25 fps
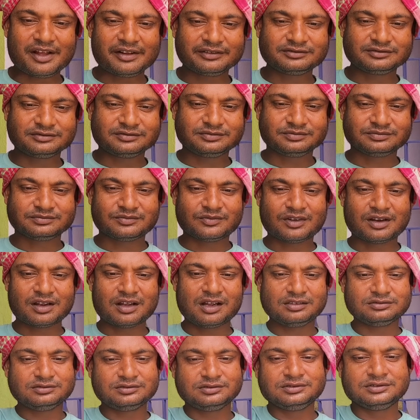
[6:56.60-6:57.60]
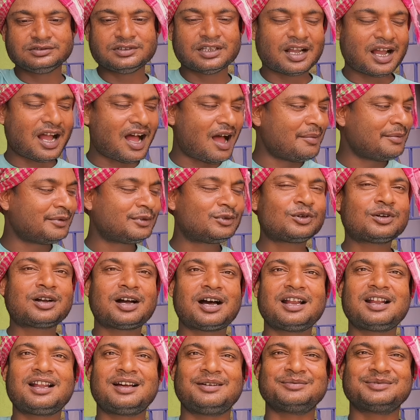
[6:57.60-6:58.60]
ভালো না খেতে আমি তো
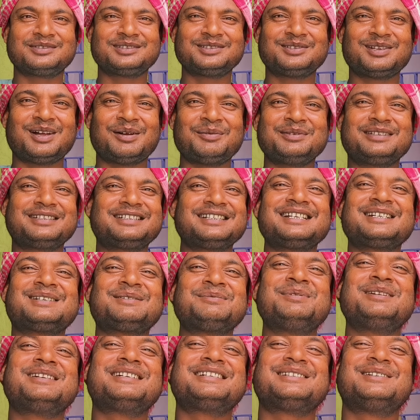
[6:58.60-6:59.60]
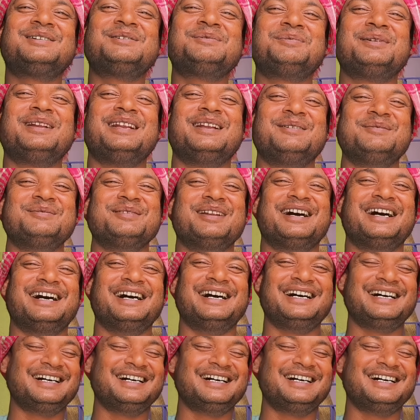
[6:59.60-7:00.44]
খালাম কিন্তু আমি টেস্ট মেরে পেলাম না